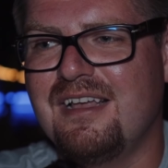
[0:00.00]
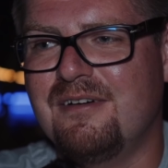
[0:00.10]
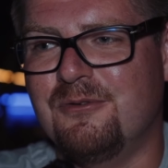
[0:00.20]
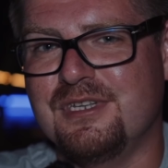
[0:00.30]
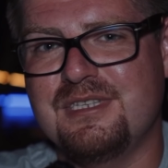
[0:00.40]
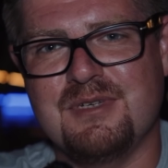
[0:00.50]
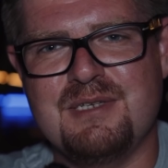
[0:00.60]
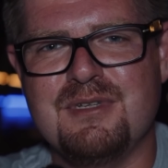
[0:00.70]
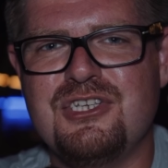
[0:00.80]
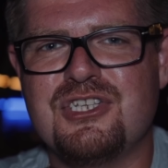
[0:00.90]
Вот.
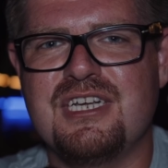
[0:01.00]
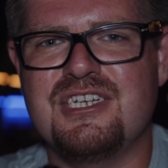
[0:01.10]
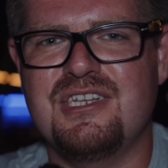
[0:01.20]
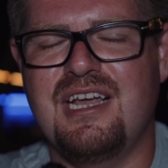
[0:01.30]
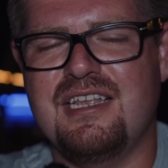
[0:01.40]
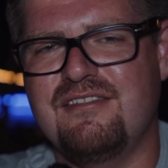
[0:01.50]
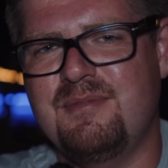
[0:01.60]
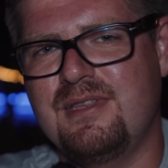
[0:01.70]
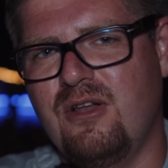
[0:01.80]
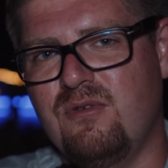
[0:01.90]
Математическое ожидание в
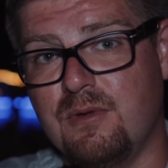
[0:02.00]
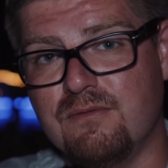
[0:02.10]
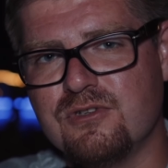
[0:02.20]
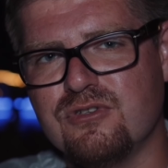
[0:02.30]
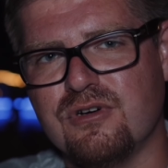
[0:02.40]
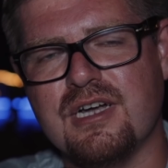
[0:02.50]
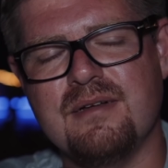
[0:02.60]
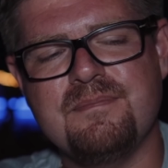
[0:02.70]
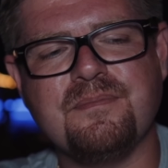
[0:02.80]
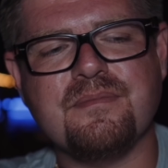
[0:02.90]
биталиуме
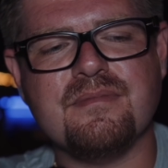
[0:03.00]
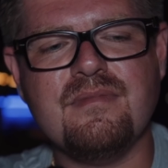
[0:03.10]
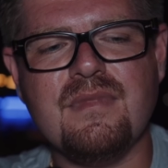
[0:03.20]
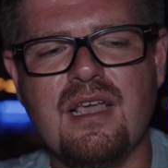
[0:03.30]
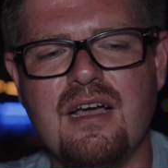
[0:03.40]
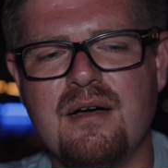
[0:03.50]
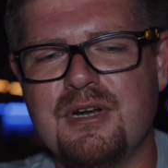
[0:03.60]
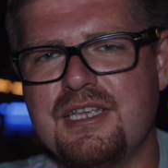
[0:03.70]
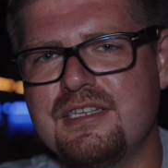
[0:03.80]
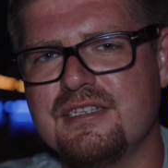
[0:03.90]
высокое, а
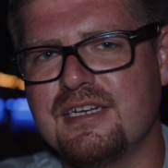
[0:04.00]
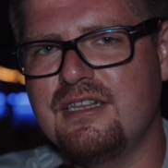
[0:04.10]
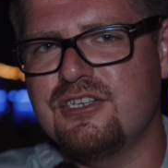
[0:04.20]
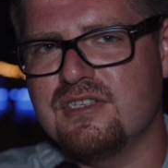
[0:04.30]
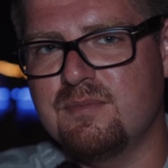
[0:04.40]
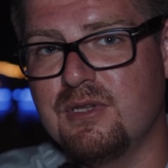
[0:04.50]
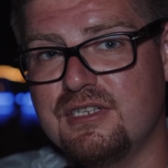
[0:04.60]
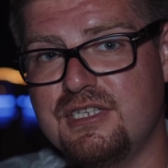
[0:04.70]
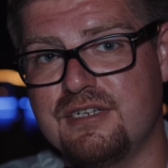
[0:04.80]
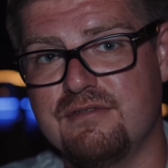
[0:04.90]
маркетинг отлично
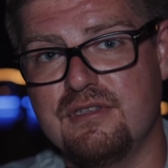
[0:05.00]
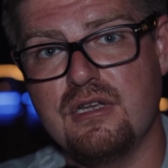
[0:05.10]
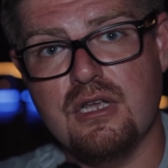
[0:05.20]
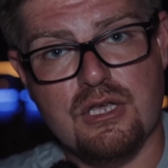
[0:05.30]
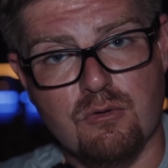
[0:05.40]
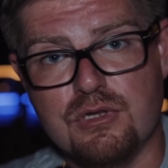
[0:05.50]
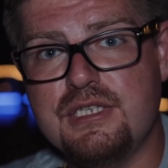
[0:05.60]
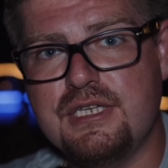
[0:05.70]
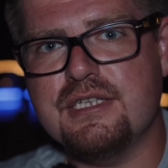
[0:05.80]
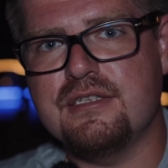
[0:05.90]
сбалансирован, и он
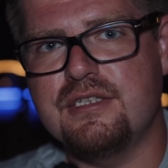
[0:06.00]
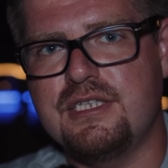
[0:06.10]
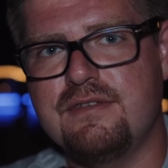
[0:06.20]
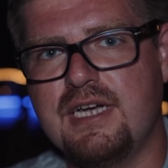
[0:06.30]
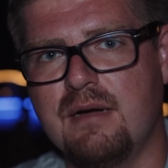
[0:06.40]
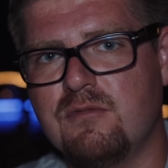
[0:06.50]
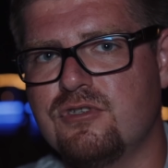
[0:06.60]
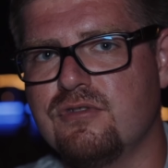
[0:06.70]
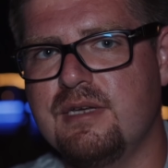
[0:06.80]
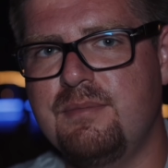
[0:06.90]
интересен сетевикам, то
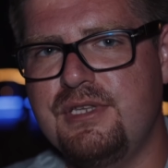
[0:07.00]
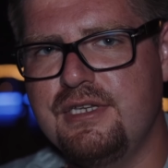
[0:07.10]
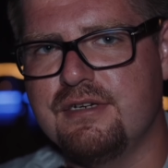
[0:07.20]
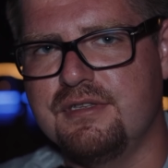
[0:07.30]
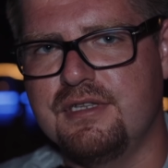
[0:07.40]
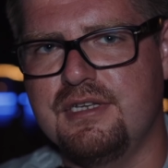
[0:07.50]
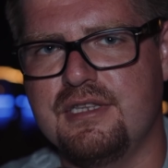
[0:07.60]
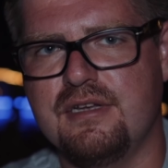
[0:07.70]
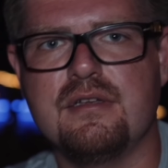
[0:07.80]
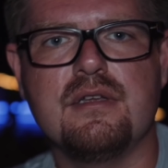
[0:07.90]
есть он комбинирован.
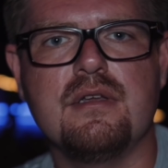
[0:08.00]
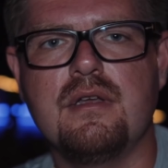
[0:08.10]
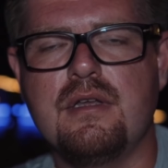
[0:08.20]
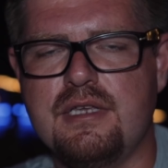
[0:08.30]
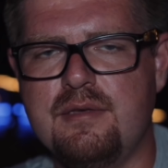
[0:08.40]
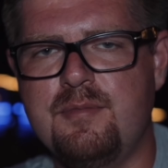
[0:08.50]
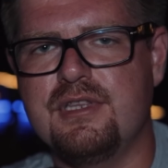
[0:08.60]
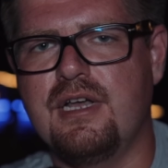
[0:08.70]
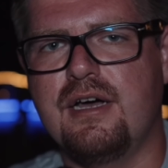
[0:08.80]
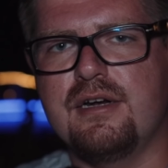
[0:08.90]
Это и
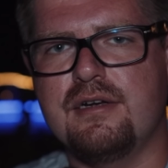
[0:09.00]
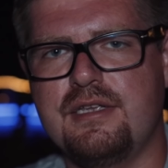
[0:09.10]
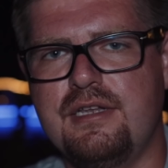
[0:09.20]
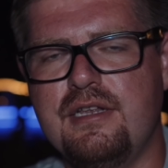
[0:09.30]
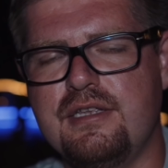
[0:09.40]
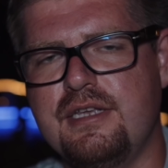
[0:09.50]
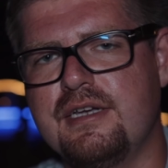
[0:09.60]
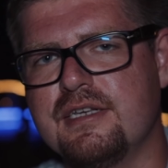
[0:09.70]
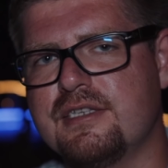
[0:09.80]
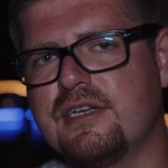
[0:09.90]
бинар, и
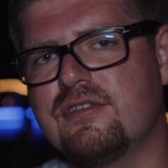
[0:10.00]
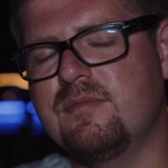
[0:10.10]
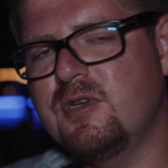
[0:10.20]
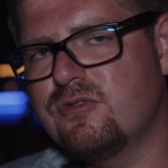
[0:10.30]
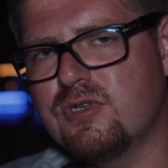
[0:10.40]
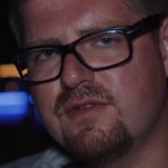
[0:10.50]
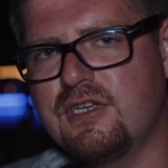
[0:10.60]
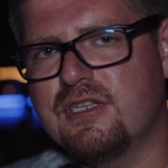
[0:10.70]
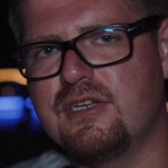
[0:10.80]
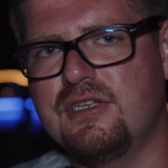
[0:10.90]
линейка сразу на 5
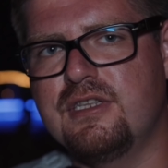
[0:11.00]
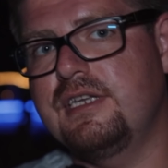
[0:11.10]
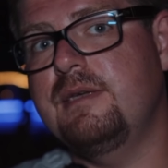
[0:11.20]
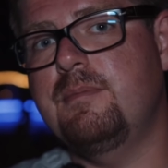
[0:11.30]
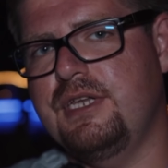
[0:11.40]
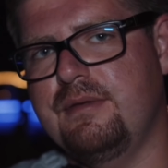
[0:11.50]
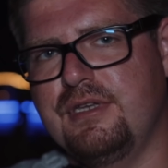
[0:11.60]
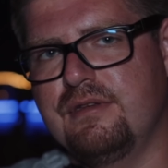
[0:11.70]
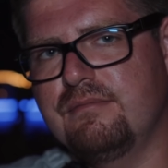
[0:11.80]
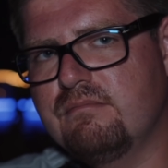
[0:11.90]
уровней открыта, и
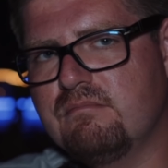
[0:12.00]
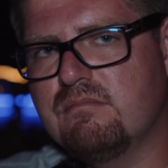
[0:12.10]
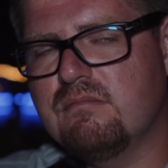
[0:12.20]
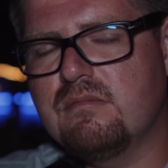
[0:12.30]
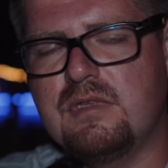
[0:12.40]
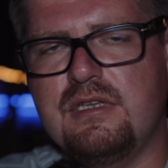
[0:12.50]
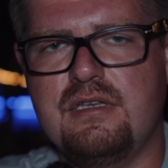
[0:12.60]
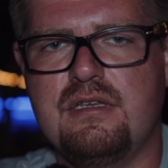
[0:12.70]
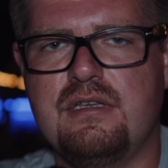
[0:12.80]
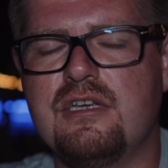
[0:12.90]
премии.
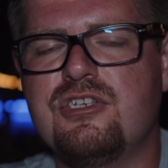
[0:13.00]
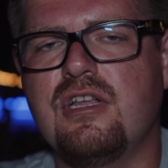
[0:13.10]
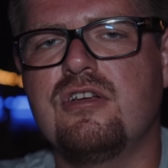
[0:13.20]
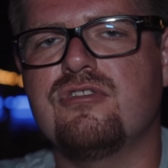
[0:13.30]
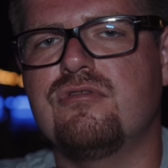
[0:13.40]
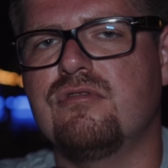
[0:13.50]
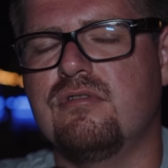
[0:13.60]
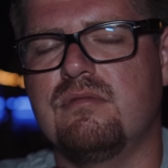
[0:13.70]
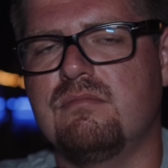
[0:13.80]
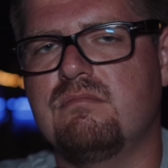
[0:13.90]
И я считаю,
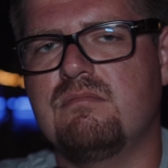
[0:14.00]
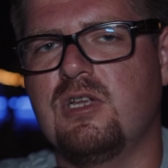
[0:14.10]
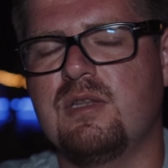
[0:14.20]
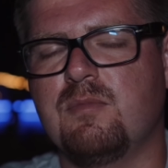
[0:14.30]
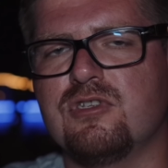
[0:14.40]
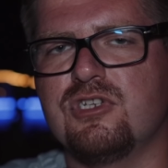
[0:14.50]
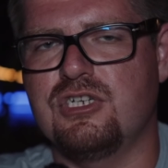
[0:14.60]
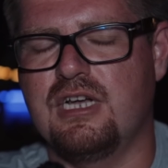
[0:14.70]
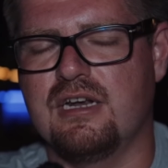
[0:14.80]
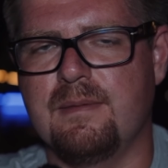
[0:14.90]
что это просто
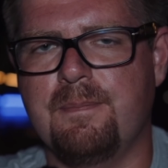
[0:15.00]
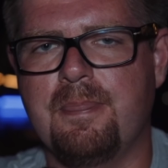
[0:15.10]
шикарно.